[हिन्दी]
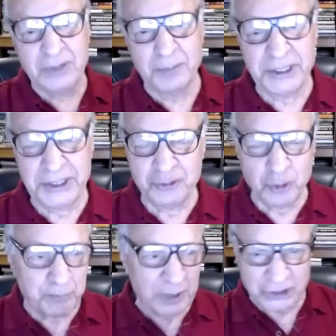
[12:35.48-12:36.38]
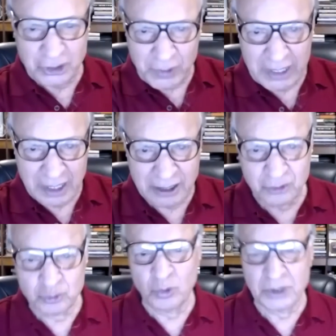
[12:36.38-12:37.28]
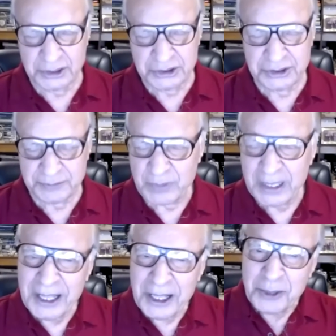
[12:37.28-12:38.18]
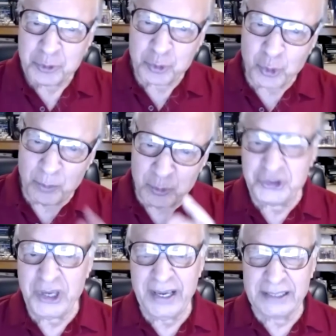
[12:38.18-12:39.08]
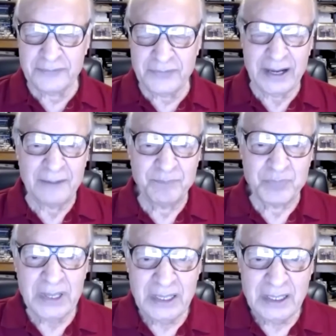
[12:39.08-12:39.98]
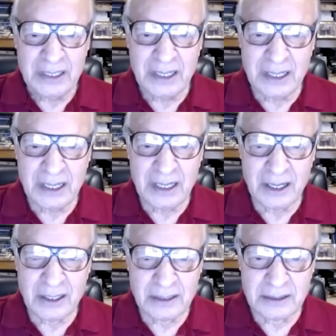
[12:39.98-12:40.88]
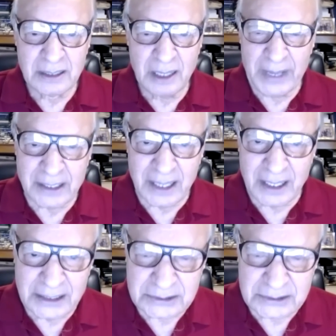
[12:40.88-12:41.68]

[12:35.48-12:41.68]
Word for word: कमेटी जो बजट वगैरह कंट्रोल करती तो मुझे एक दफा आ, अमेरिका का